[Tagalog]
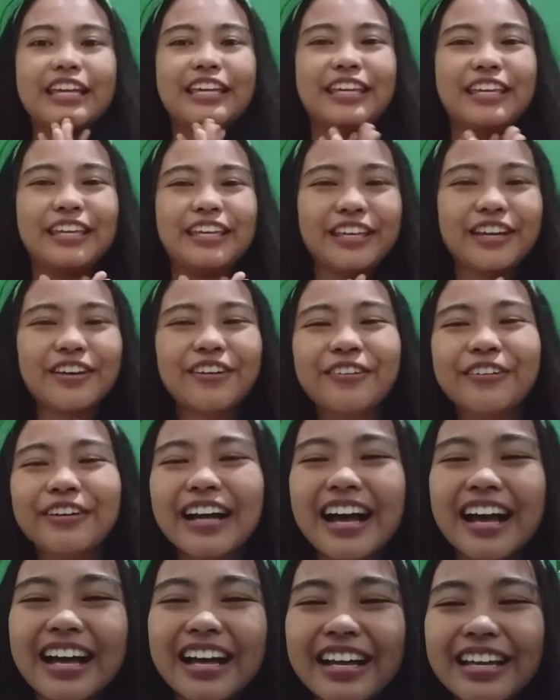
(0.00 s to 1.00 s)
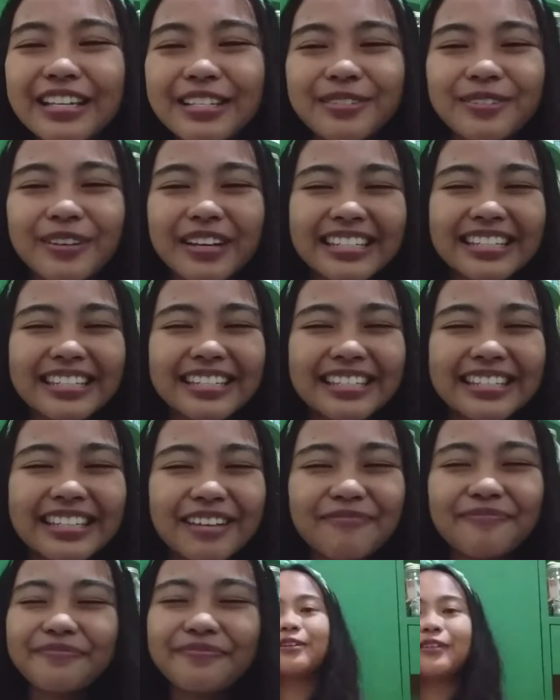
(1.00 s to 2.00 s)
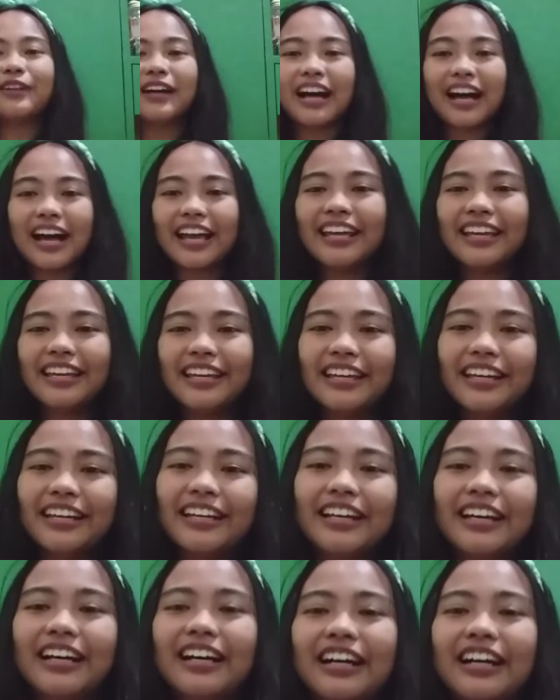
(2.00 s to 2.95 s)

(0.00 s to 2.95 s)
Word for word: Yo guys! What's up? So, hi!